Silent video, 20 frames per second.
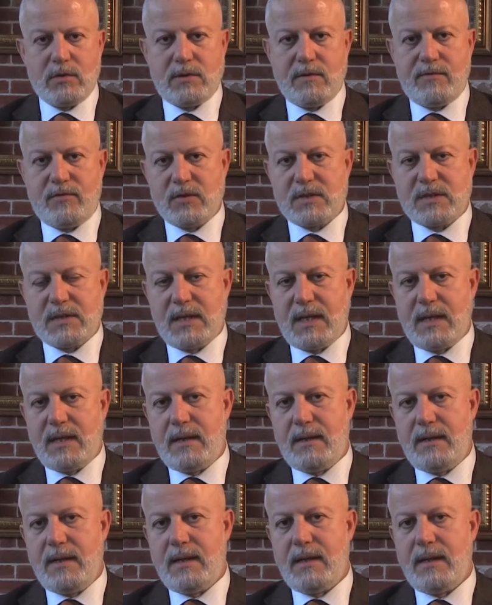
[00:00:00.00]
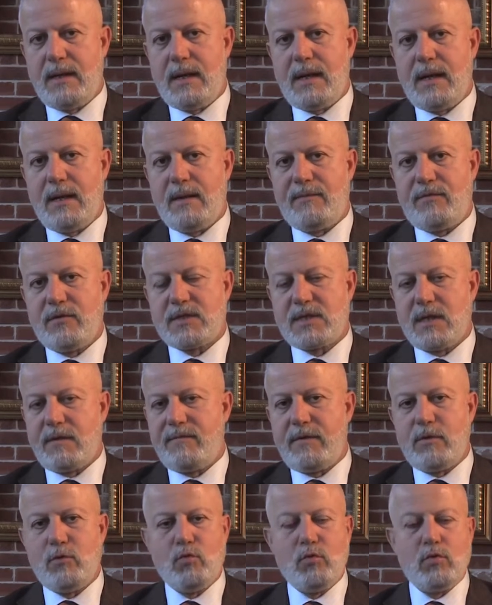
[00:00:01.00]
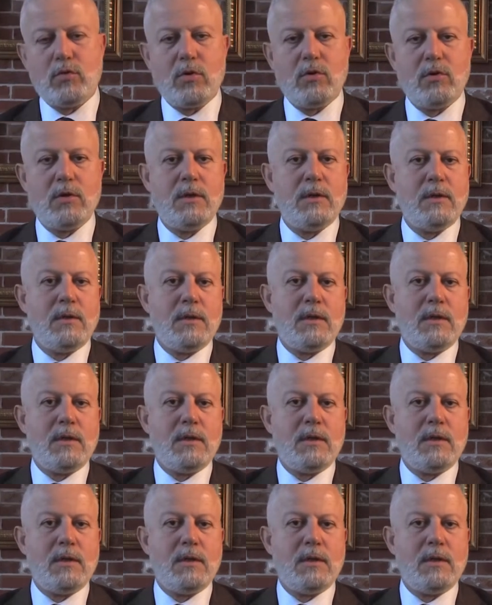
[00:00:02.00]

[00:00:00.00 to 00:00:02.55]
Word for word: fosse, eh, fosse, avvenuto,